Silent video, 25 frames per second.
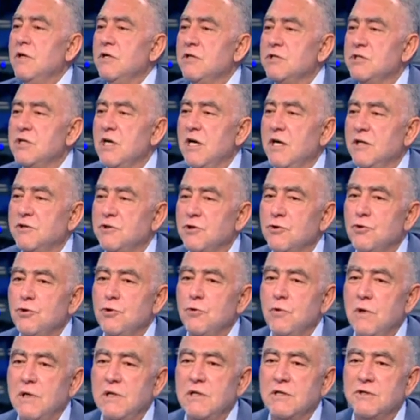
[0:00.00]
جاءت
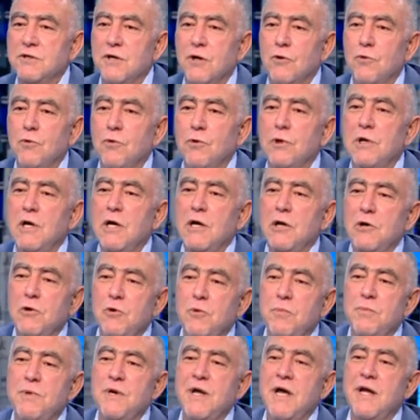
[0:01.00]
الدول لتقول
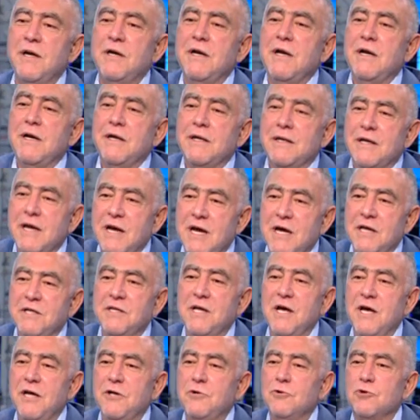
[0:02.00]
لبنان كاد
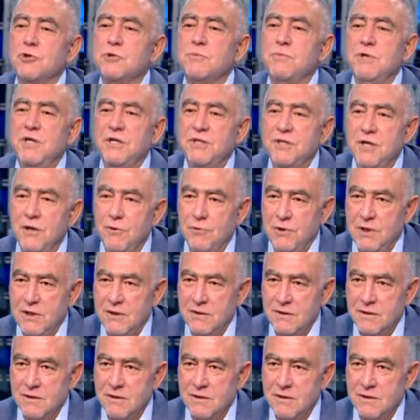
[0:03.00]
ان يصبح دوله